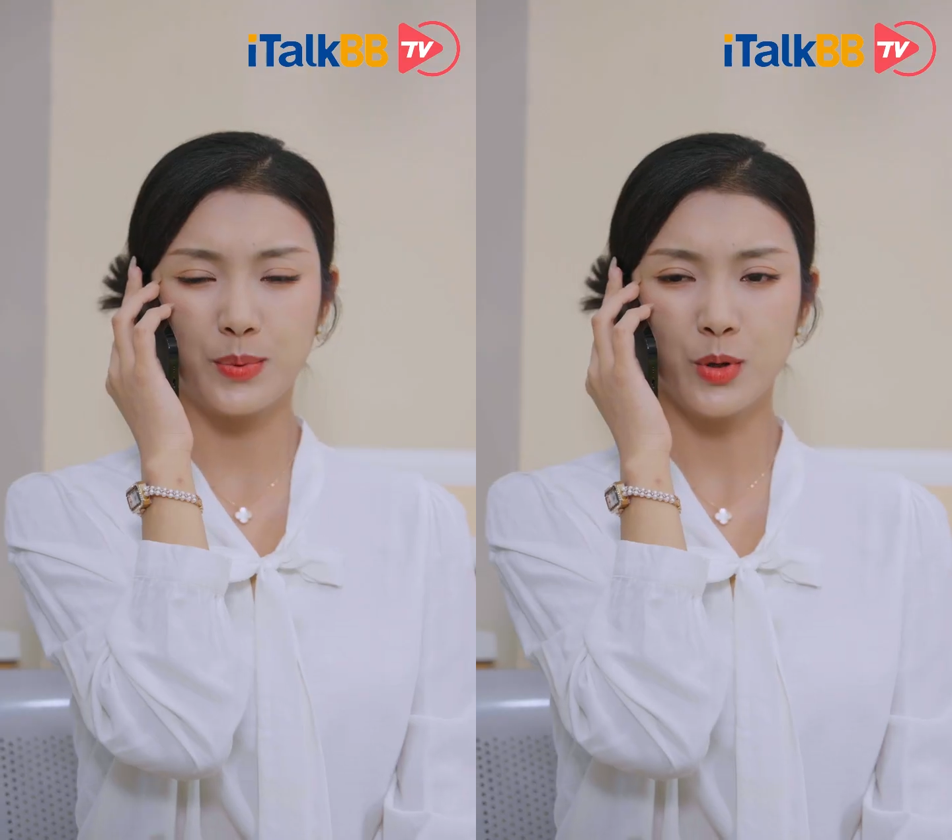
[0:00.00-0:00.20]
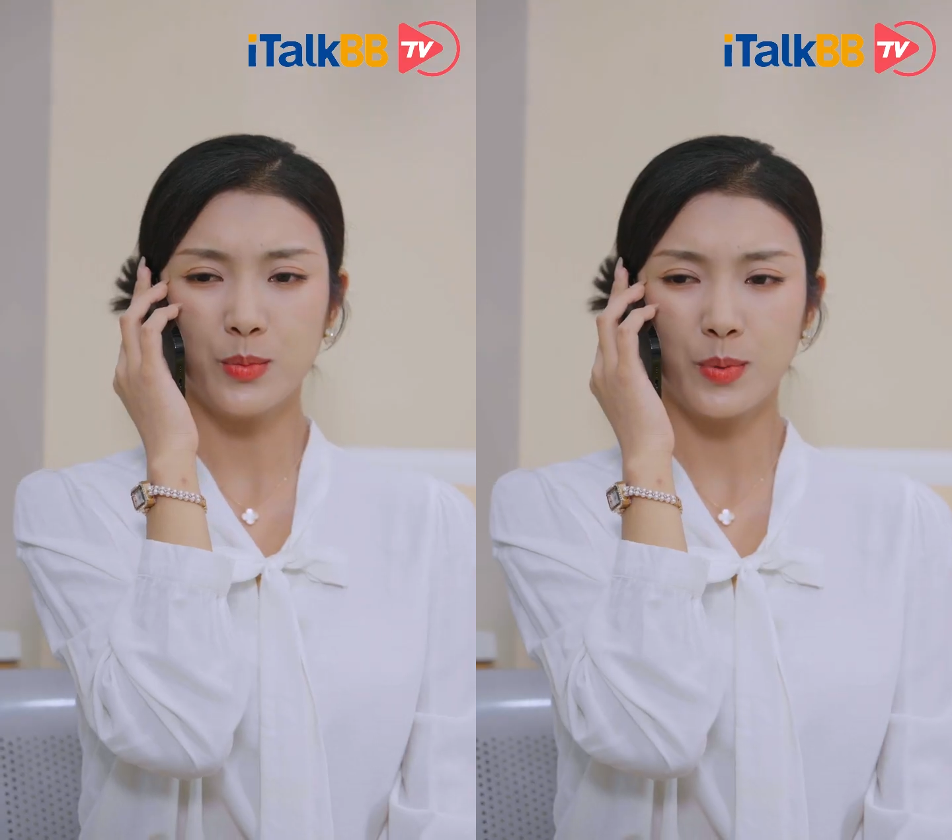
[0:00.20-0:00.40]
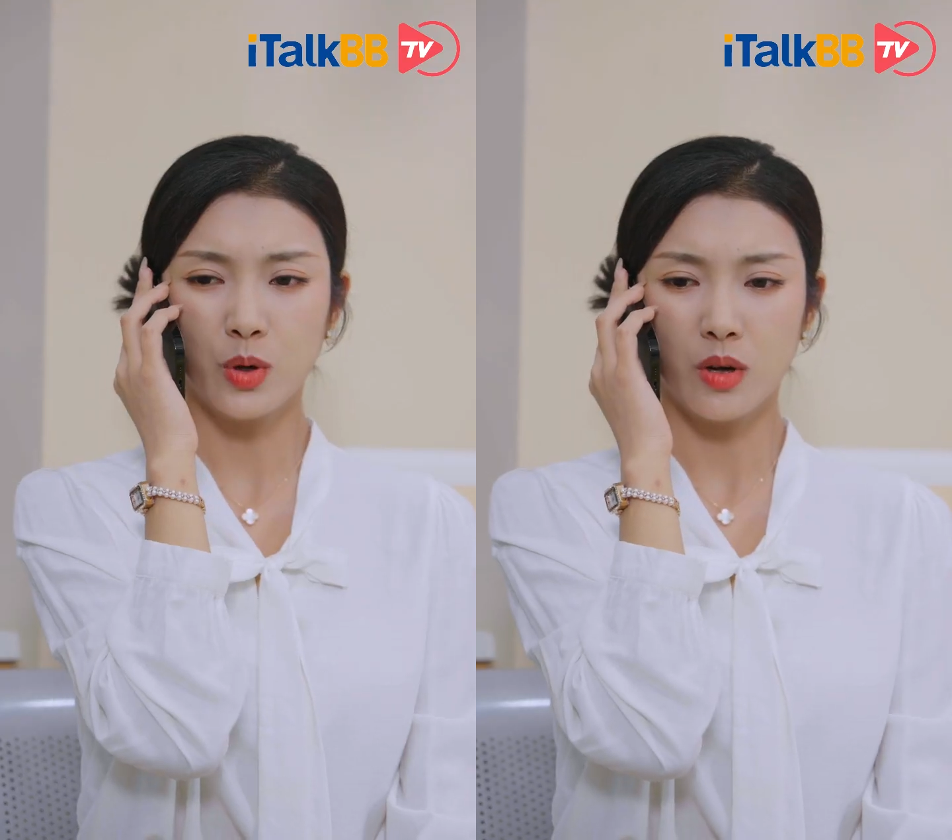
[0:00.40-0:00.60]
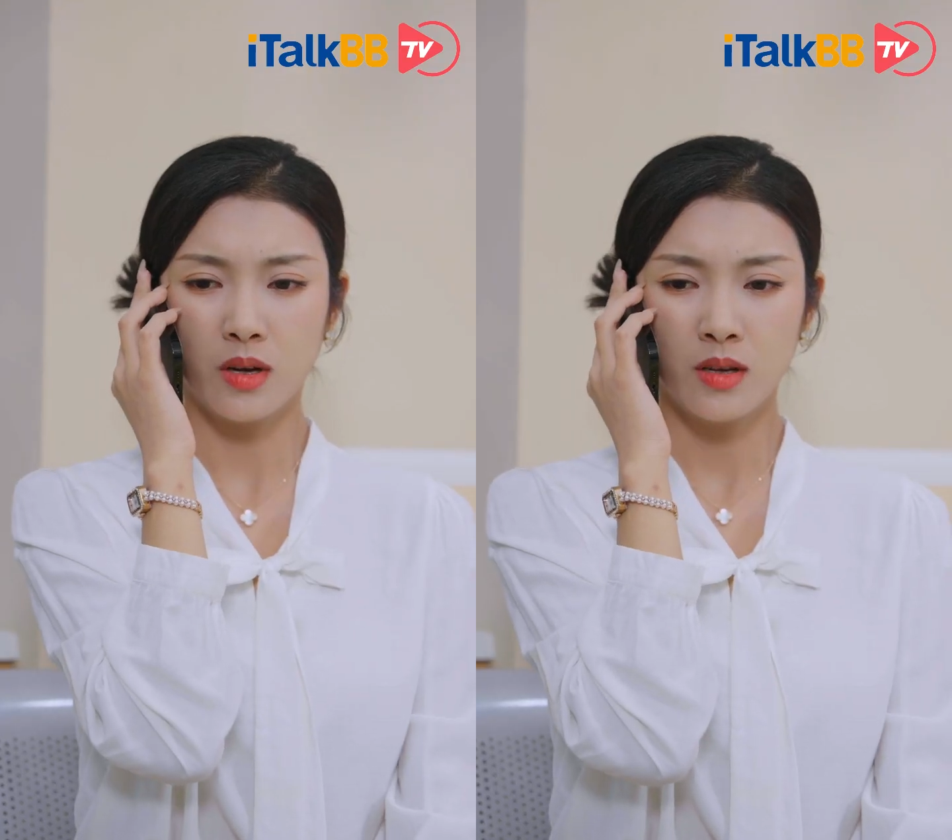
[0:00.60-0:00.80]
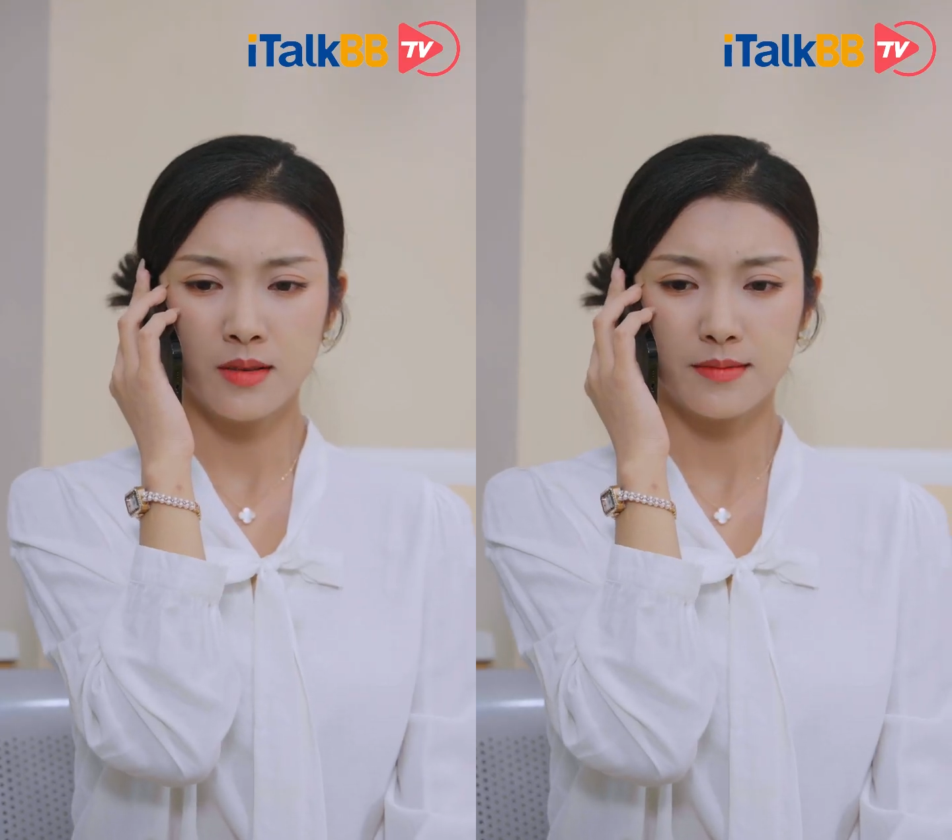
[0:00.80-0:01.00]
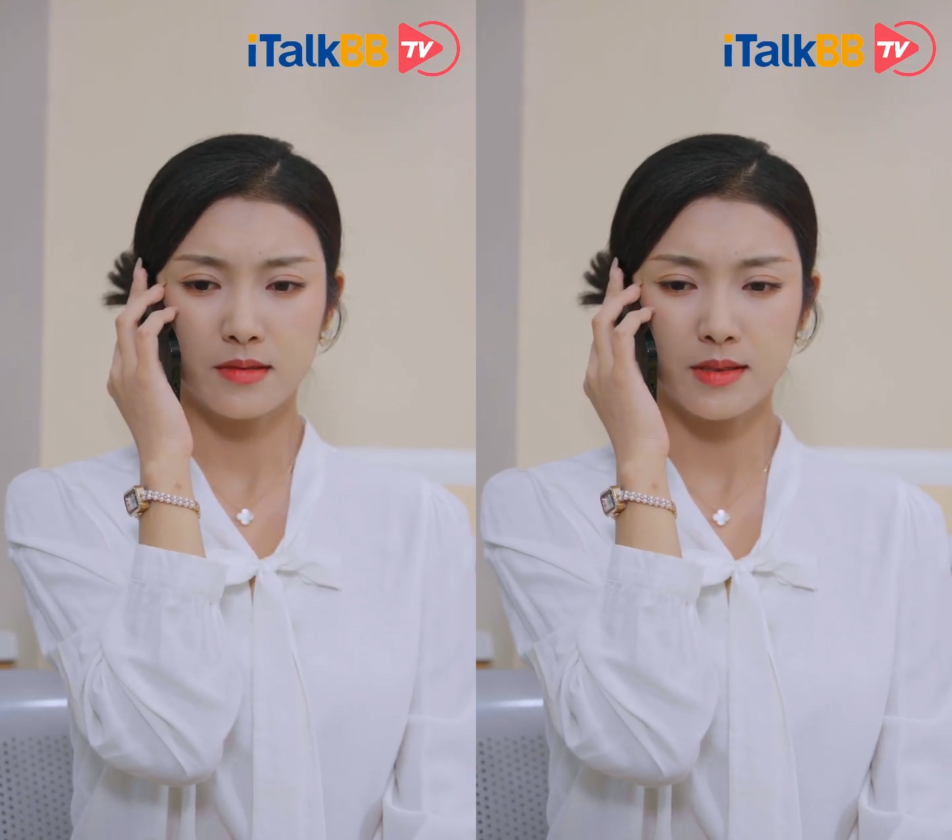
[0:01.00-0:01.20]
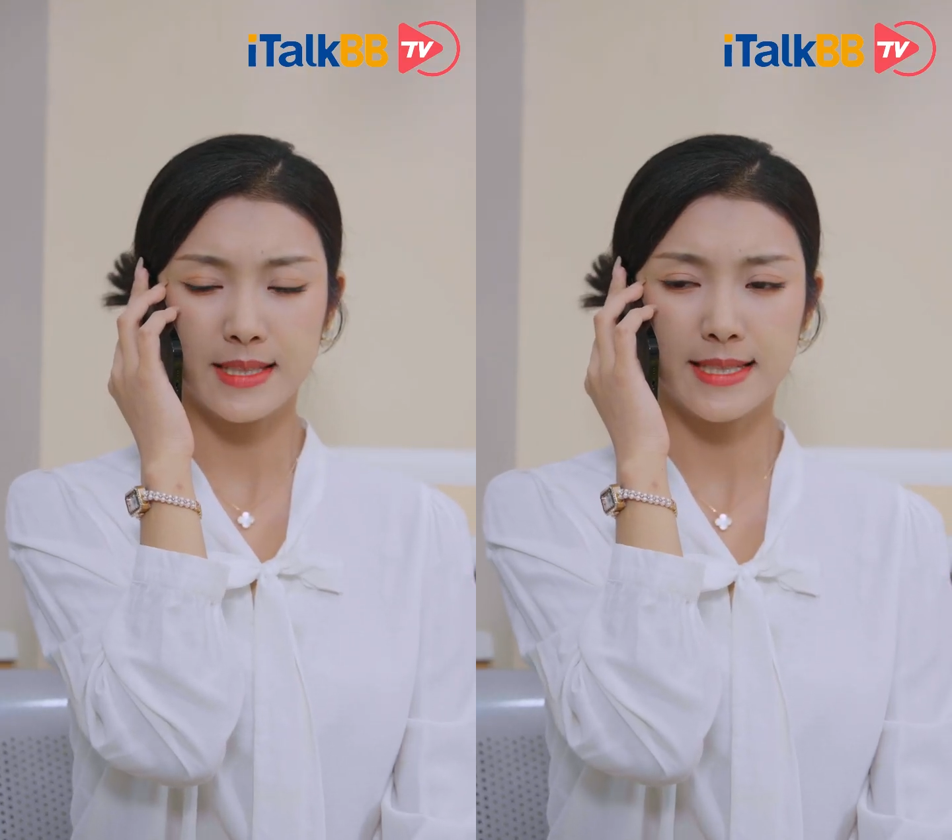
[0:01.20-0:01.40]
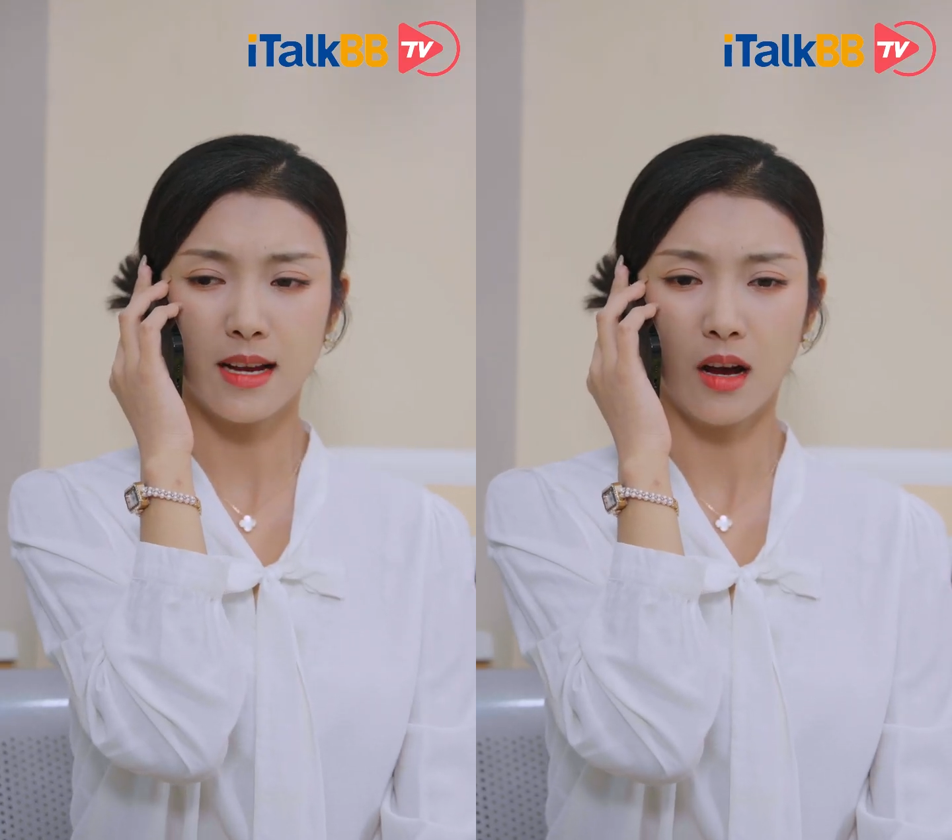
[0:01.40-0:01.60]
不用不用，
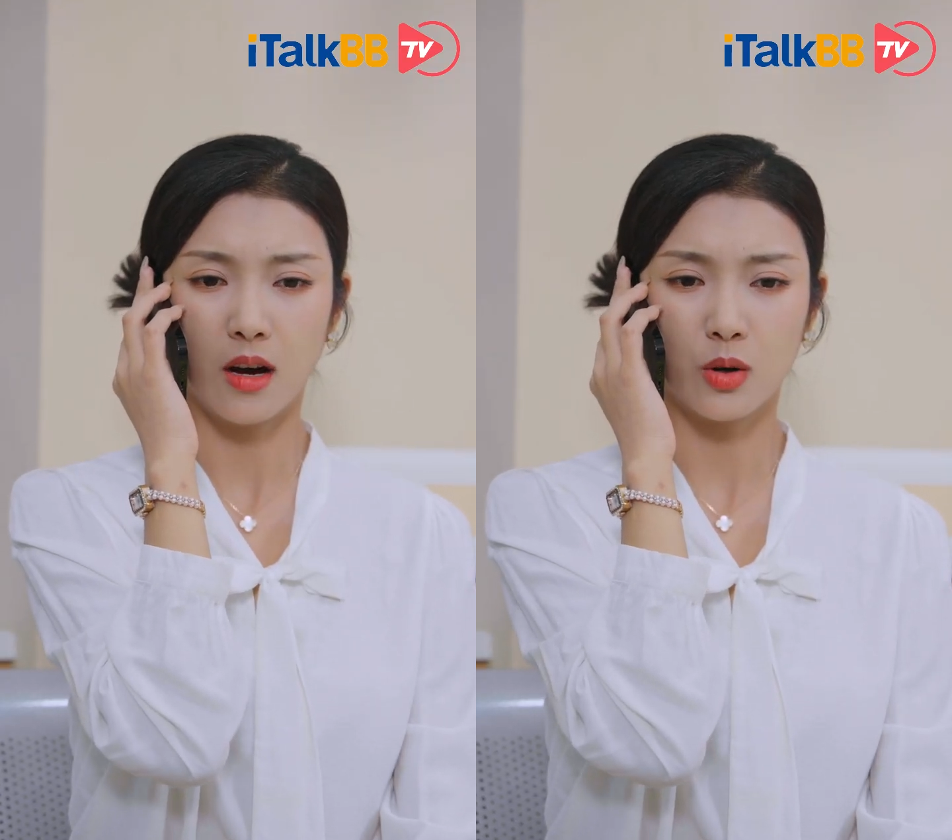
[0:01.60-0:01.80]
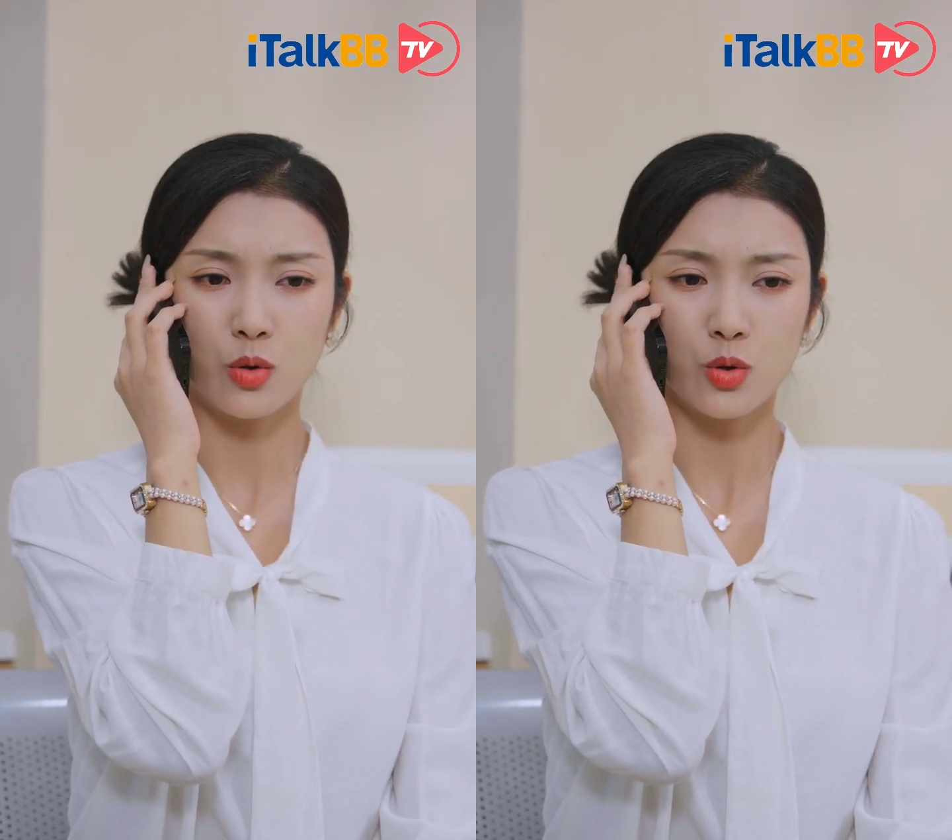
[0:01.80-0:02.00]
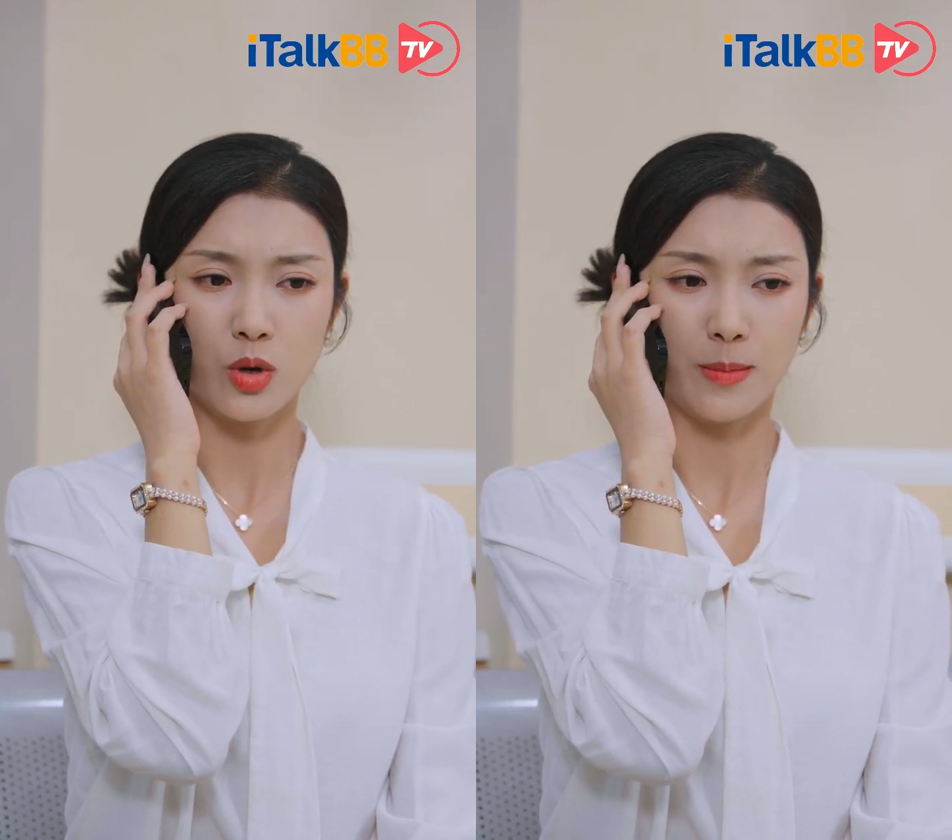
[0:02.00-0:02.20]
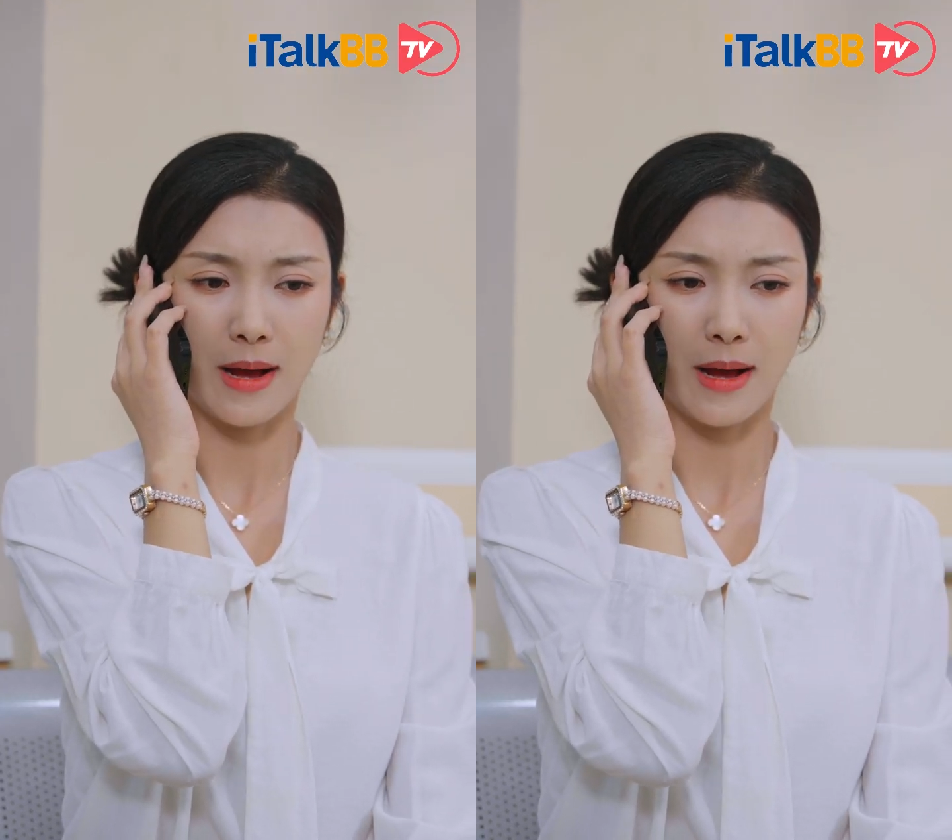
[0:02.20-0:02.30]
你先好好工作